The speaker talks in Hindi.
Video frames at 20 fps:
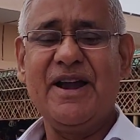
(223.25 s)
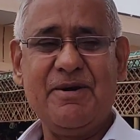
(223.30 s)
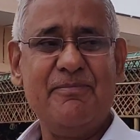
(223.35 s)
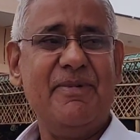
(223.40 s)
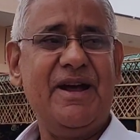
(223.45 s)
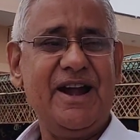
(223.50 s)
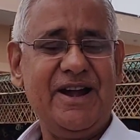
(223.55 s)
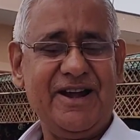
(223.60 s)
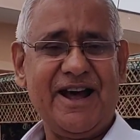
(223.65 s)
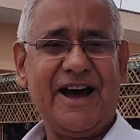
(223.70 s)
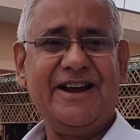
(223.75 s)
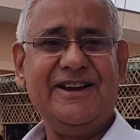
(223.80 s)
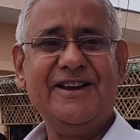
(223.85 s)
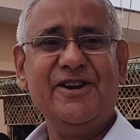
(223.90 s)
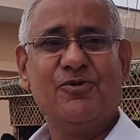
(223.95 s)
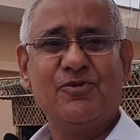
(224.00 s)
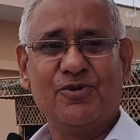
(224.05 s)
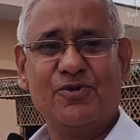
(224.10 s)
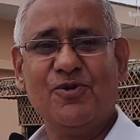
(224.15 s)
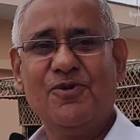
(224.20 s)
मैंने मेल डाली
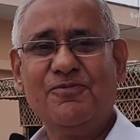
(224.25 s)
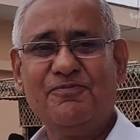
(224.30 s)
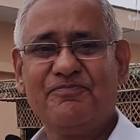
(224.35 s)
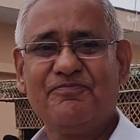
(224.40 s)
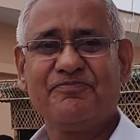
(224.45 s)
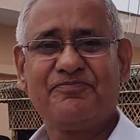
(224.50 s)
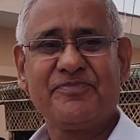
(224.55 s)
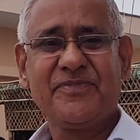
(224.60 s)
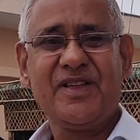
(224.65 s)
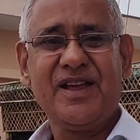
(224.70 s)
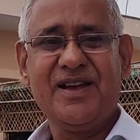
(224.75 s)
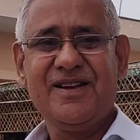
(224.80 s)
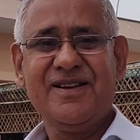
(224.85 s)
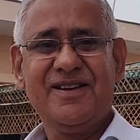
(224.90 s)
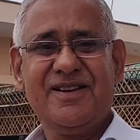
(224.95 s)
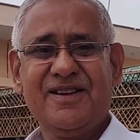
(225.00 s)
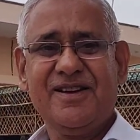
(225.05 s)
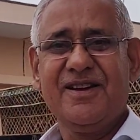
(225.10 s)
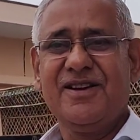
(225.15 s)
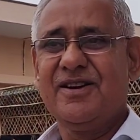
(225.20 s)
है उनको अच्छा
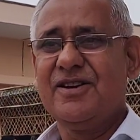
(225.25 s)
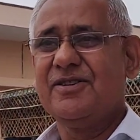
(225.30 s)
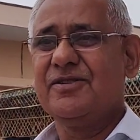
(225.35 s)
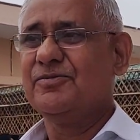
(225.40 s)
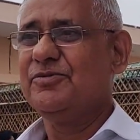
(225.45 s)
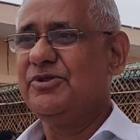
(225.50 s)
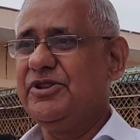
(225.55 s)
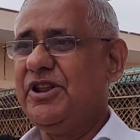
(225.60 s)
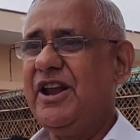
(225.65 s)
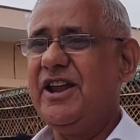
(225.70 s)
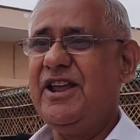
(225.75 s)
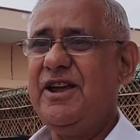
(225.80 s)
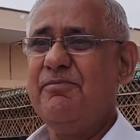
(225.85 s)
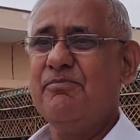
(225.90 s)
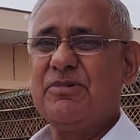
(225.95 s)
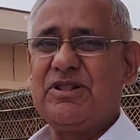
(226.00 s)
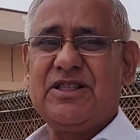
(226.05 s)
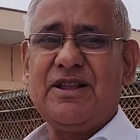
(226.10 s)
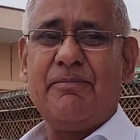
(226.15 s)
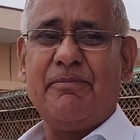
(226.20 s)
दिल्ली
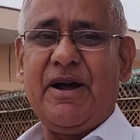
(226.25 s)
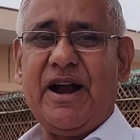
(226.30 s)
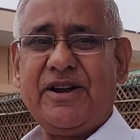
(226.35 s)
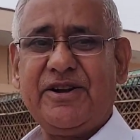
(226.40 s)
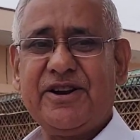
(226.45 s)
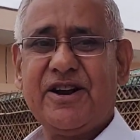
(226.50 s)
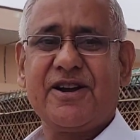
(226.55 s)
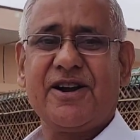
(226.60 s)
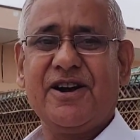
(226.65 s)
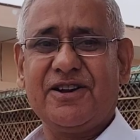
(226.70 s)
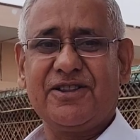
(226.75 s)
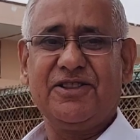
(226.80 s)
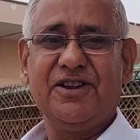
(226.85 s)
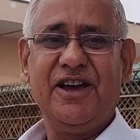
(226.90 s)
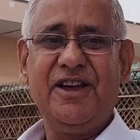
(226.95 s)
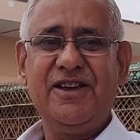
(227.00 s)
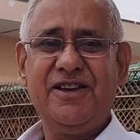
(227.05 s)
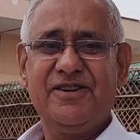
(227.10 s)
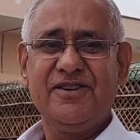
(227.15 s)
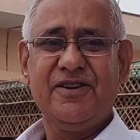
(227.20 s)
मतलब एंटर
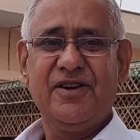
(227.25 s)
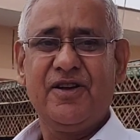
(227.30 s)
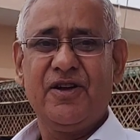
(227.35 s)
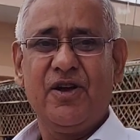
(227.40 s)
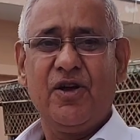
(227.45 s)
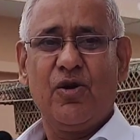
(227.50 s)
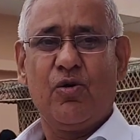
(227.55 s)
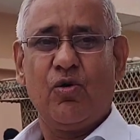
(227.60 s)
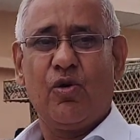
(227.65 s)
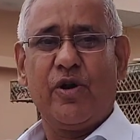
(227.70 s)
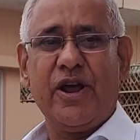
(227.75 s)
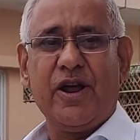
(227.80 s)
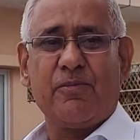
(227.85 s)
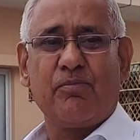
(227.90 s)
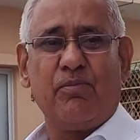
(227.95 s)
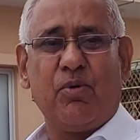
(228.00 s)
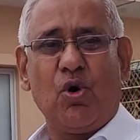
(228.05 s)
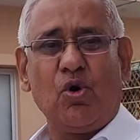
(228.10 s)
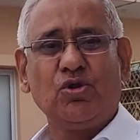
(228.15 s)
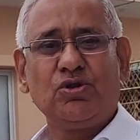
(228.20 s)
करते और एक
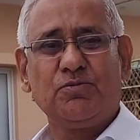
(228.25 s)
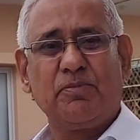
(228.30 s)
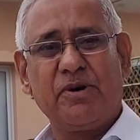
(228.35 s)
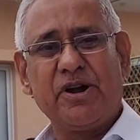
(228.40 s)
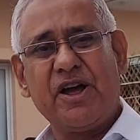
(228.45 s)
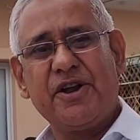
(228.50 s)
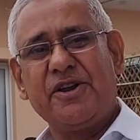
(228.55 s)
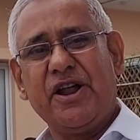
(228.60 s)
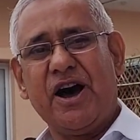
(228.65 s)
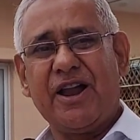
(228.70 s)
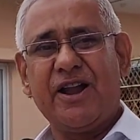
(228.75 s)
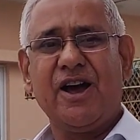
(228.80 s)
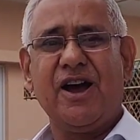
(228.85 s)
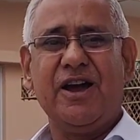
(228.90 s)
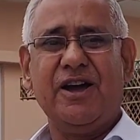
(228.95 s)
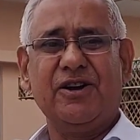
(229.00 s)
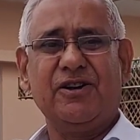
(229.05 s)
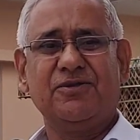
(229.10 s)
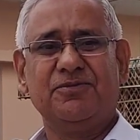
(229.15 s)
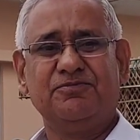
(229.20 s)
बहुत बड़ा नाला
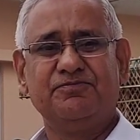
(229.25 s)
है